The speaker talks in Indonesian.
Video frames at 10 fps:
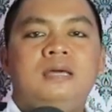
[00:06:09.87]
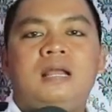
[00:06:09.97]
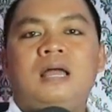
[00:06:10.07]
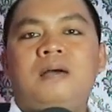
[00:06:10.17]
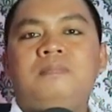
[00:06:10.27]
di
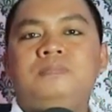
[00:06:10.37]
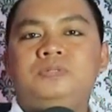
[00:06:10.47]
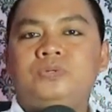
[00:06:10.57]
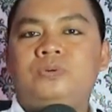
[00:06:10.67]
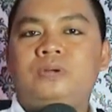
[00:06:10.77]

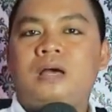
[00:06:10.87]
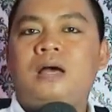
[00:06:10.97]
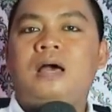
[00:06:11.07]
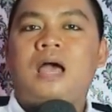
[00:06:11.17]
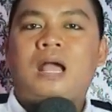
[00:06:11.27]
dalam
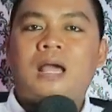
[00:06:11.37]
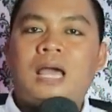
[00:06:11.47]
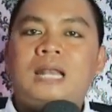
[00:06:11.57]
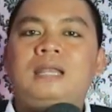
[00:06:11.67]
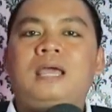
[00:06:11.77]
juga
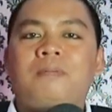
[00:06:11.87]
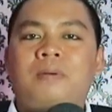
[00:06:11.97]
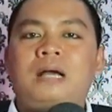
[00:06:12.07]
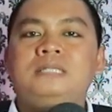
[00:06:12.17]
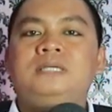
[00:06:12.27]
akan ya
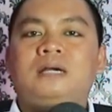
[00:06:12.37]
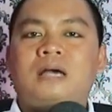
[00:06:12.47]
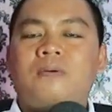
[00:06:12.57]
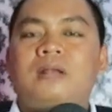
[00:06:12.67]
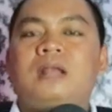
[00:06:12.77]
mengajak
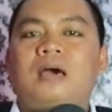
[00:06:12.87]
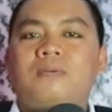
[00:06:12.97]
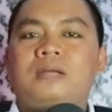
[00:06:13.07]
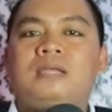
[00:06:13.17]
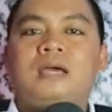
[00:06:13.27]

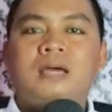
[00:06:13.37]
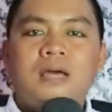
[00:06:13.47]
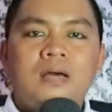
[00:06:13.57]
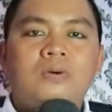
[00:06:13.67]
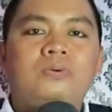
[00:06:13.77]
kawan-kawannya
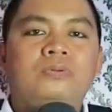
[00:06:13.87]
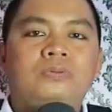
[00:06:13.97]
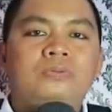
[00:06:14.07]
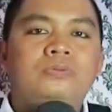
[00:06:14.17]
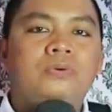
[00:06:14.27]

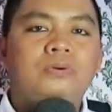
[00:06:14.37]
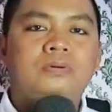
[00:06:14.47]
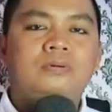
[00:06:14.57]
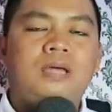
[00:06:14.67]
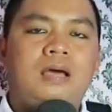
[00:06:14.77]
untuk
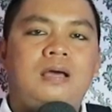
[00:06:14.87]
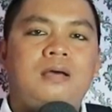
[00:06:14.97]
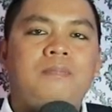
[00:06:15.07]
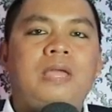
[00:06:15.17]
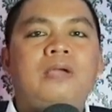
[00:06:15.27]
ya
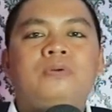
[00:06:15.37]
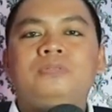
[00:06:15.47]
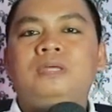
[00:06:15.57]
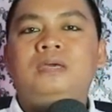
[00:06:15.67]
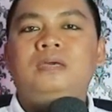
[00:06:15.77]

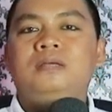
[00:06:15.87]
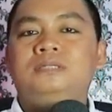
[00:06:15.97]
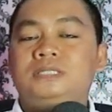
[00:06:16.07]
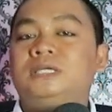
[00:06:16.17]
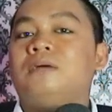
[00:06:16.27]
mengikuti
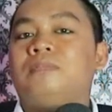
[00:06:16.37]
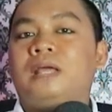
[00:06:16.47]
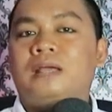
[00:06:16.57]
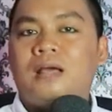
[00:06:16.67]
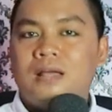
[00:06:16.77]
jejak
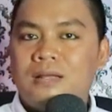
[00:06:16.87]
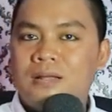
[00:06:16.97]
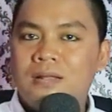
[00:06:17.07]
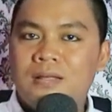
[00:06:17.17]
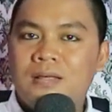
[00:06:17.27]
mereka
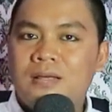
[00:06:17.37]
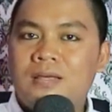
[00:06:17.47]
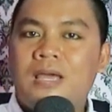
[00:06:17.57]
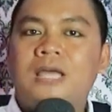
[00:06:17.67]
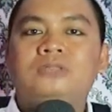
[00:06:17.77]

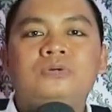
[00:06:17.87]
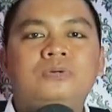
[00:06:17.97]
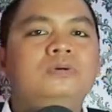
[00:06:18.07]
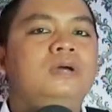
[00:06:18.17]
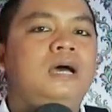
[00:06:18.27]

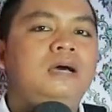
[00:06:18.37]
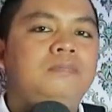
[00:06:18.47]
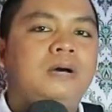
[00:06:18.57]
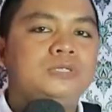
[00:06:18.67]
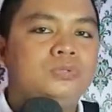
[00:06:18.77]
yaitu ya
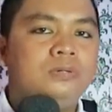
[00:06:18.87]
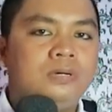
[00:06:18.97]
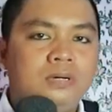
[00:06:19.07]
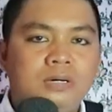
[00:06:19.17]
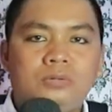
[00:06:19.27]
masuk
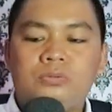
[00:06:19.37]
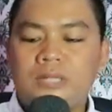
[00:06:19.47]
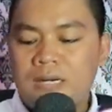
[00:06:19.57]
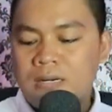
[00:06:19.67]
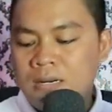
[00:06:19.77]
ke
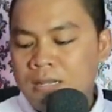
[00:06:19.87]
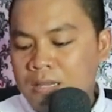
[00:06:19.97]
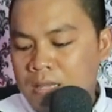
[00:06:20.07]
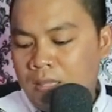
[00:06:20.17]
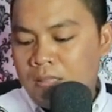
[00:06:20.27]
rutan.
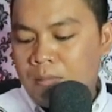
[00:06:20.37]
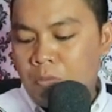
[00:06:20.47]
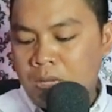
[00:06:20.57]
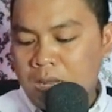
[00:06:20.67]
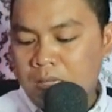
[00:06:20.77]
Kita
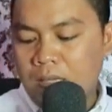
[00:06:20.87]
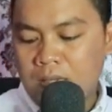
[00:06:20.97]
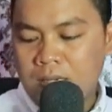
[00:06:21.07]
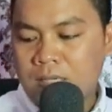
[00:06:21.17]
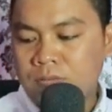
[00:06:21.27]
buka
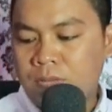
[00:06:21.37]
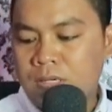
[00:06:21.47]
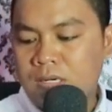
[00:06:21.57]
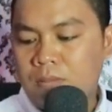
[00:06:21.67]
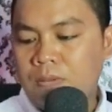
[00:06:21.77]
lagi kartu
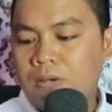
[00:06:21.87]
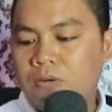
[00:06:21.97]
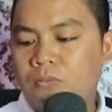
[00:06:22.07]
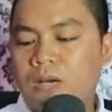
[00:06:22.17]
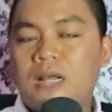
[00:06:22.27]
keenam yang
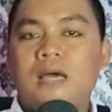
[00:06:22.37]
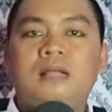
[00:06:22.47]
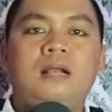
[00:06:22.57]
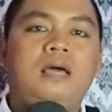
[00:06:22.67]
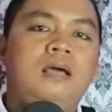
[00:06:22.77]
keluar
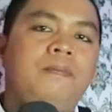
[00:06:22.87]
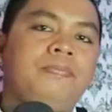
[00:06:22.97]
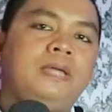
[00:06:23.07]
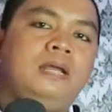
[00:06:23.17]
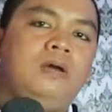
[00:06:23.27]
adalah
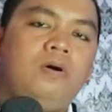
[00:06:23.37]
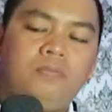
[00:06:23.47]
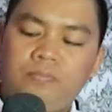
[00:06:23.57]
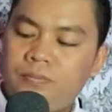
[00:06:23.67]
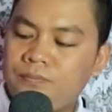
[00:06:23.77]
Nine of